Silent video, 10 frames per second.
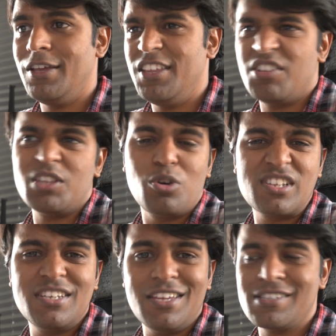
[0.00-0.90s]
இது வந்து
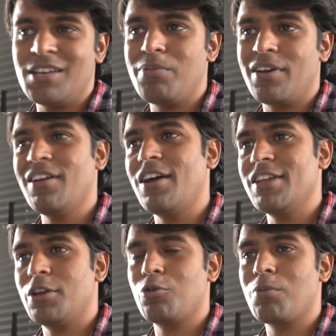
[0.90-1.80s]
ஒரு சீரியஸாக
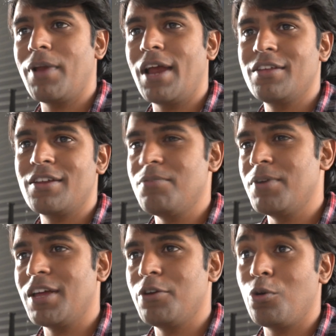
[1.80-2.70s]
பண்ணலான்னு எனக்கு ஒரு பிளான் இருக்குது
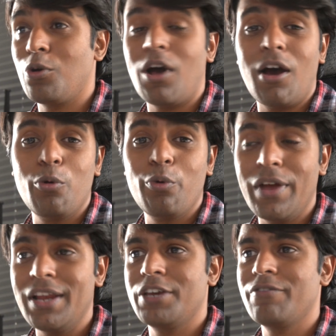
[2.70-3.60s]
பட் ஐ டோன்ட் நோ ஹவு
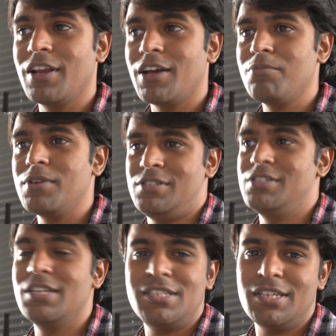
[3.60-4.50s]
வெல் இட் வில் கம்
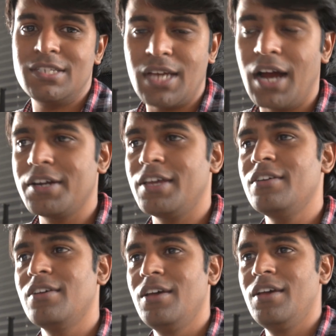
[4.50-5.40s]
இட்ஸ் ஜஸ்ட் எ
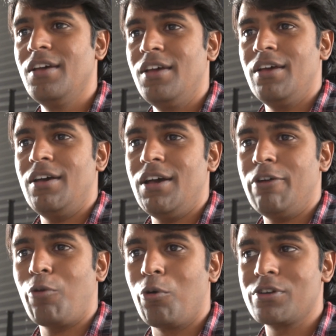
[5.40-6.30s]
ஸ்டார்டிங்
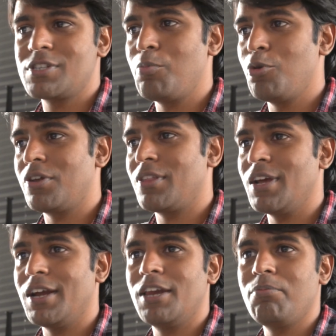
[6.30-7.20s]
உங்களோட சப்போர்ட்
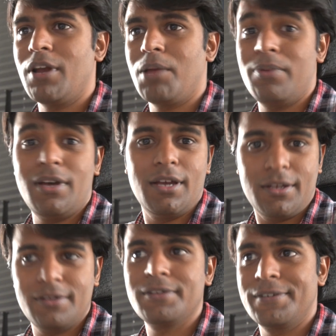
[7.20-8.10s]
இருந்தால் கண்டிப்பாக நம்ம
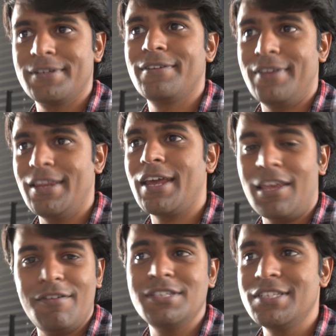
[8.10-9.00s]

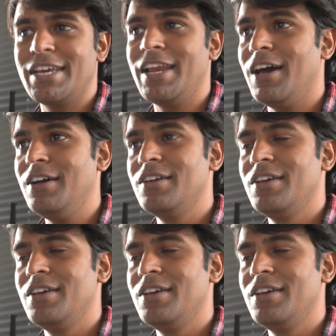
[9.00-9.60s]
நிறைய வச்சு செய்யலாம்